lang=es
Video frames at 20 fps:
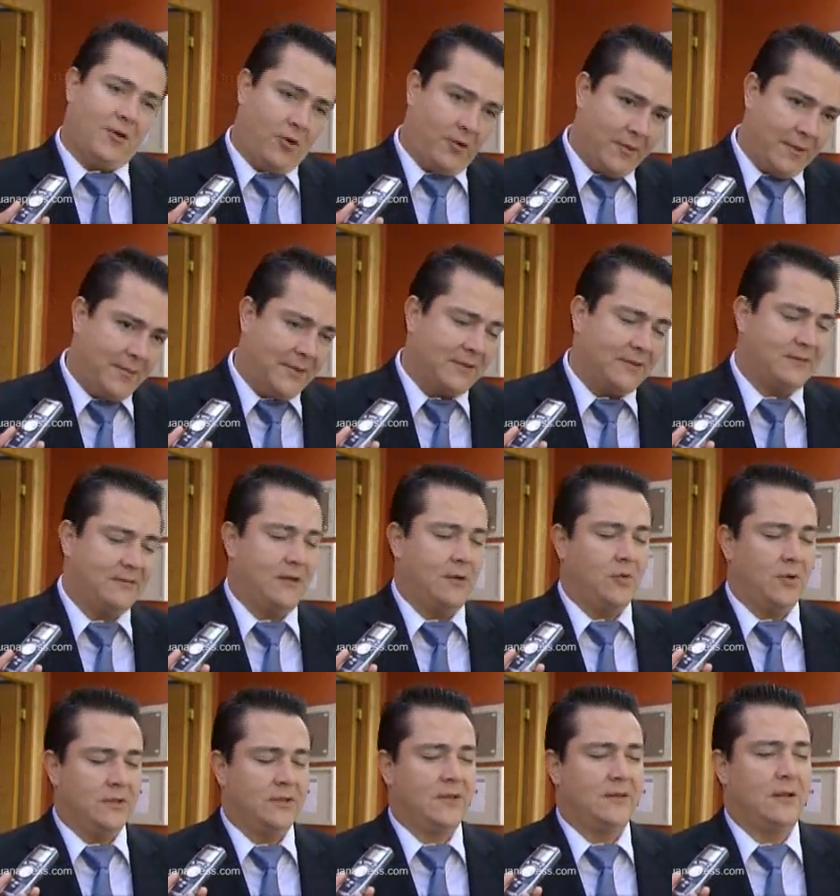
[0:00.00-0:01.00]
obviamente si
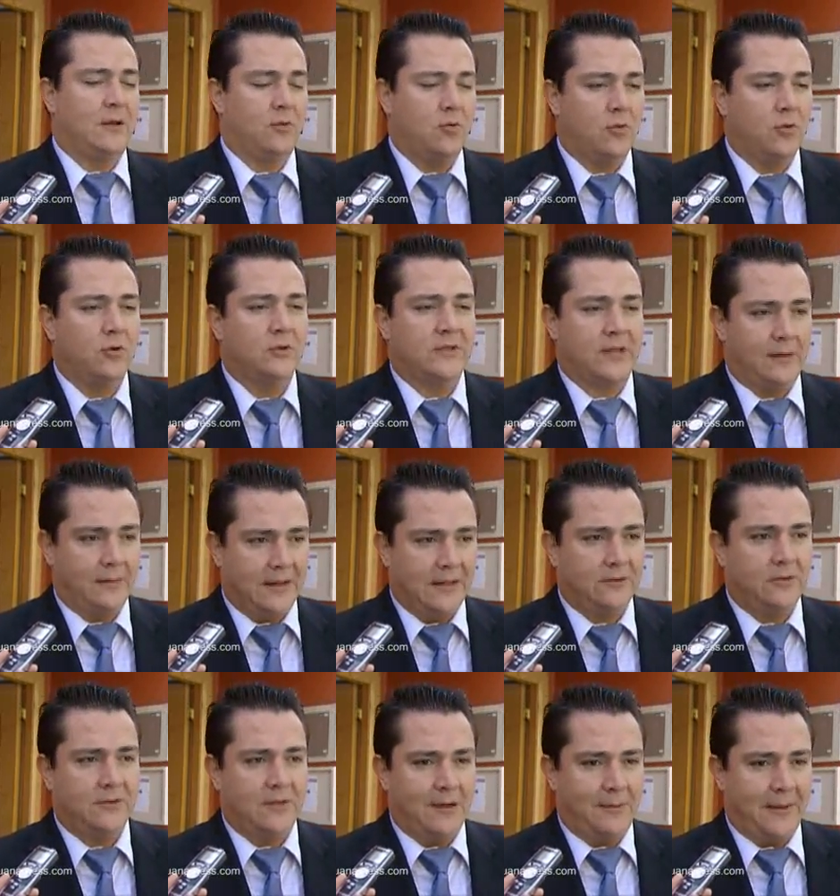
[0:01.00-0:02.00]
encuentran algún
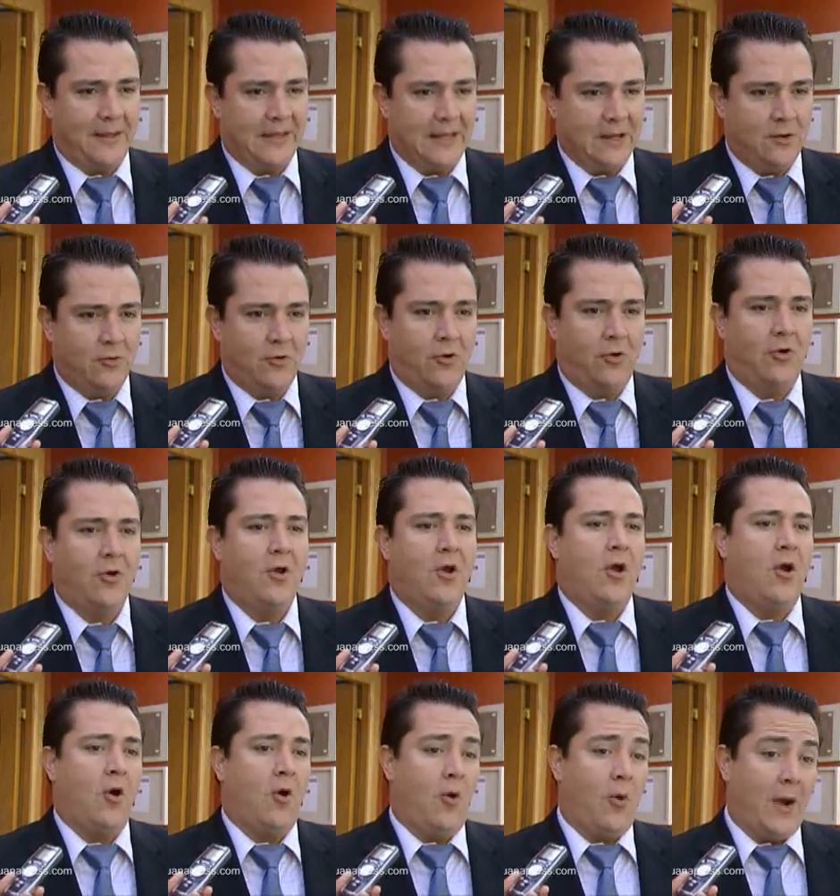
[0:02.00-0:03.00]
contrabando en el vehículo
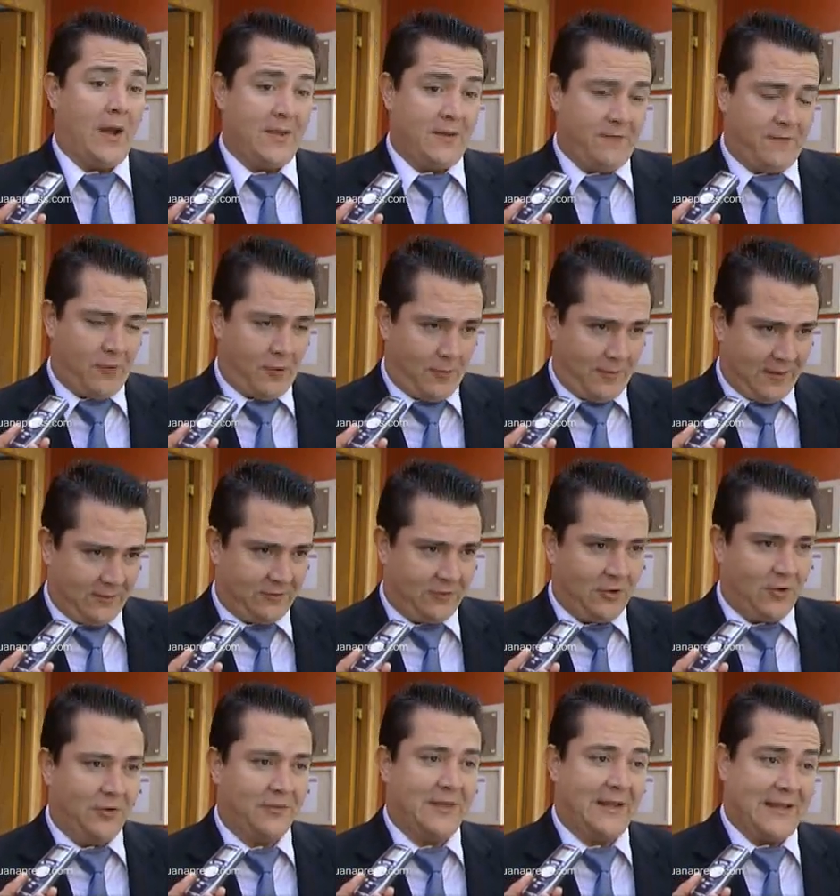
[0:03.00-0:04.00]
o hay
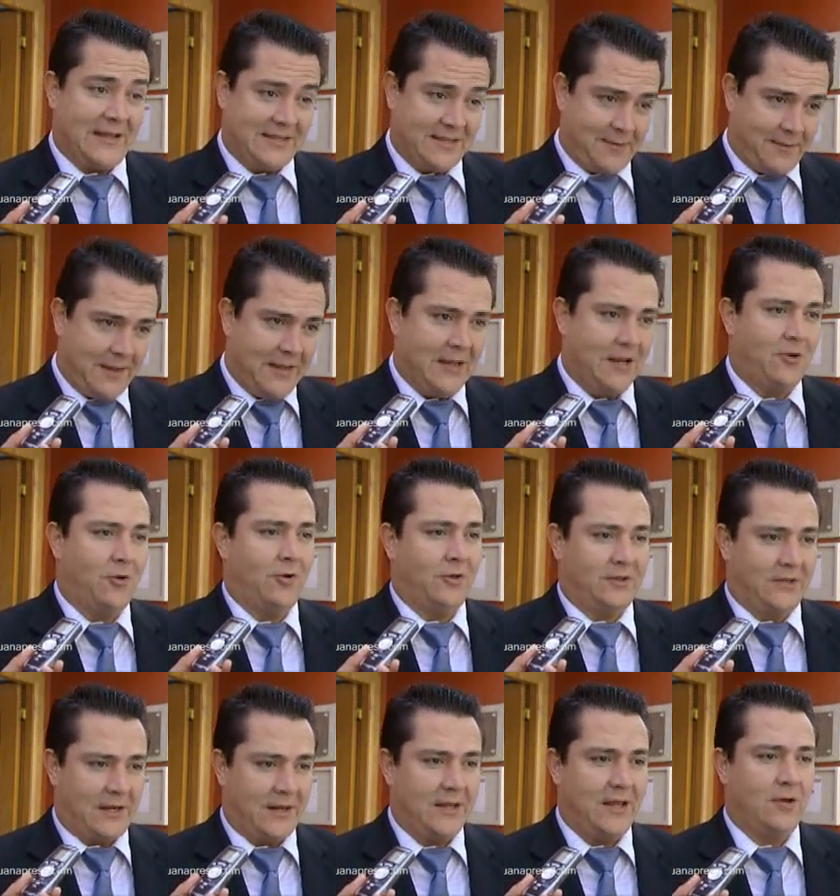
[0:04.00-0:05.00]
información de que ese
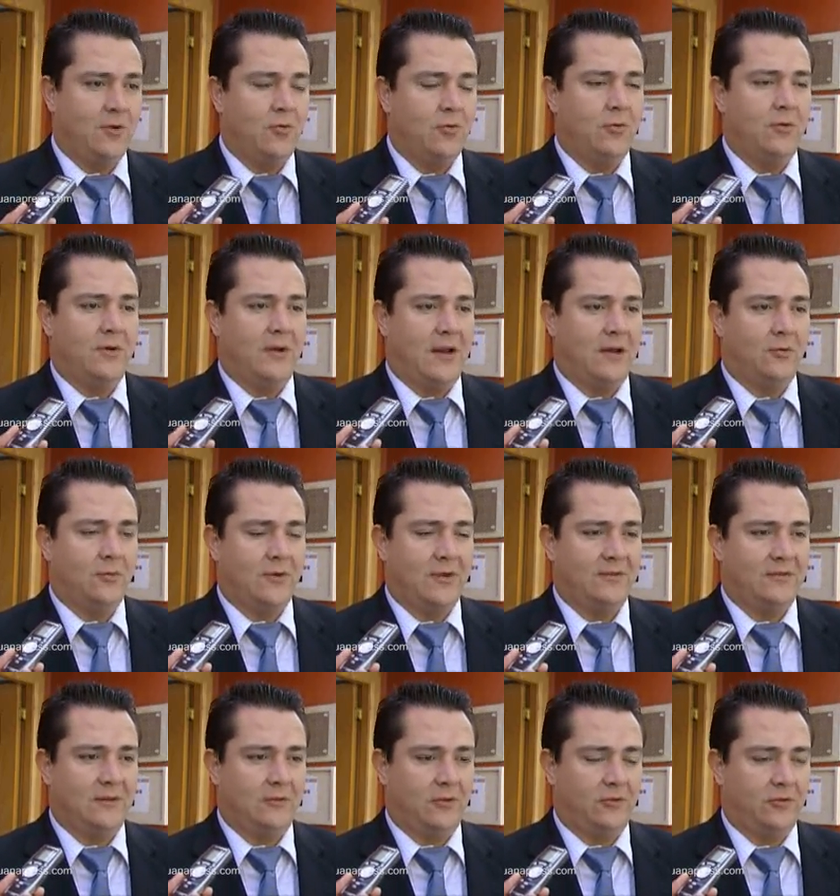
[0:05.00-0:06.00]
vehículo trae algún,
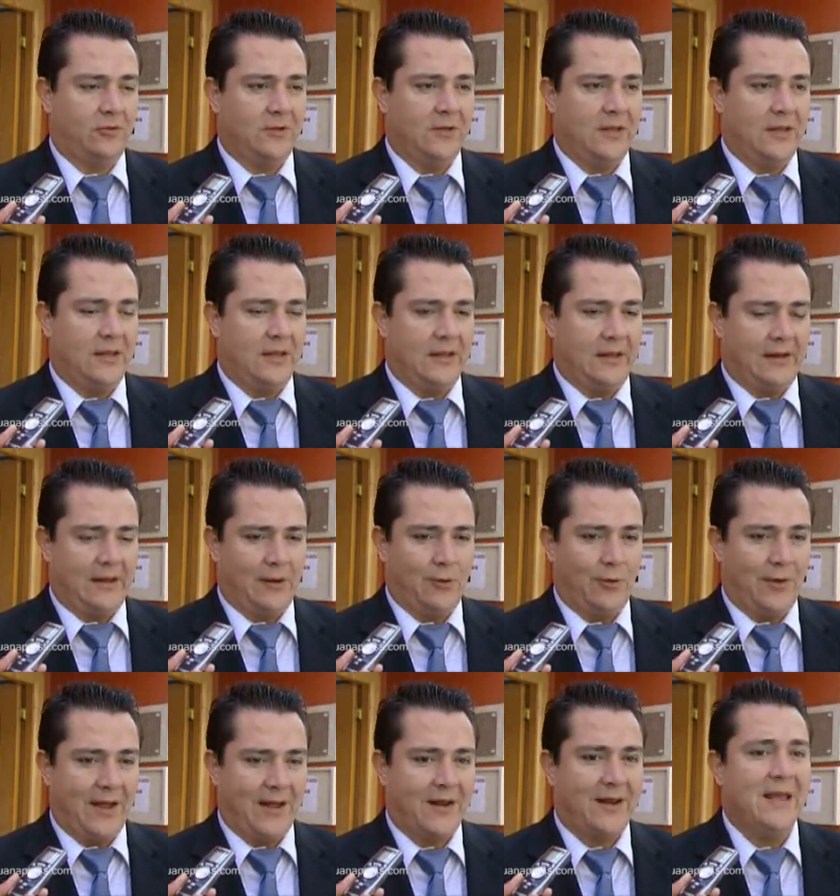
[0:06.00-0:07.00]
alguna situación
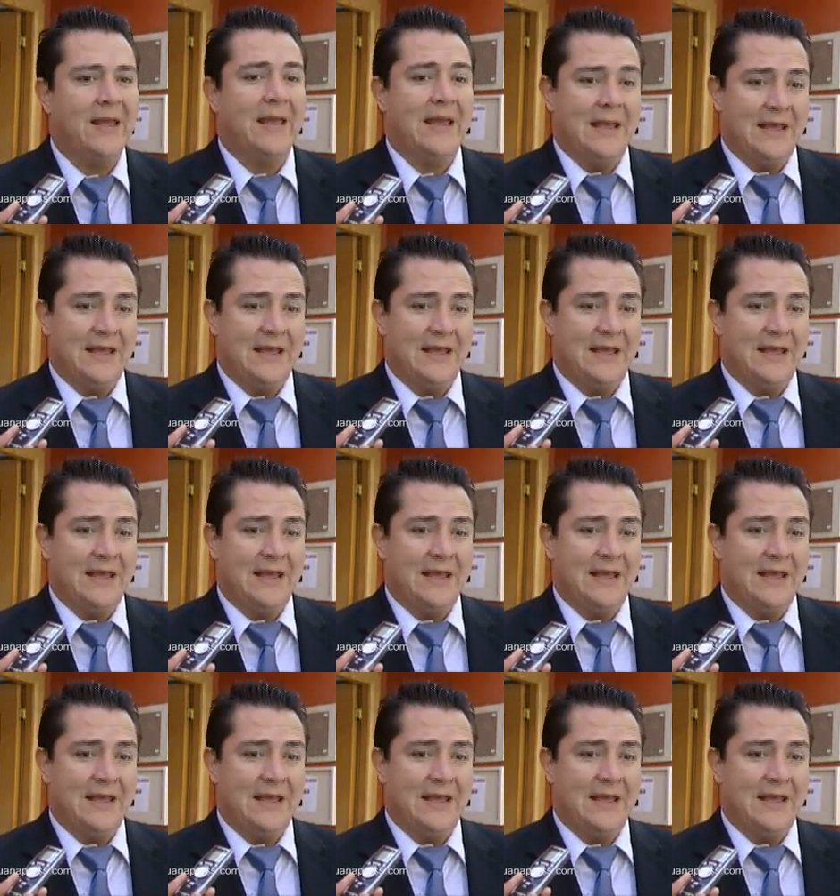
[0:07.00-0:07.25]
irregular,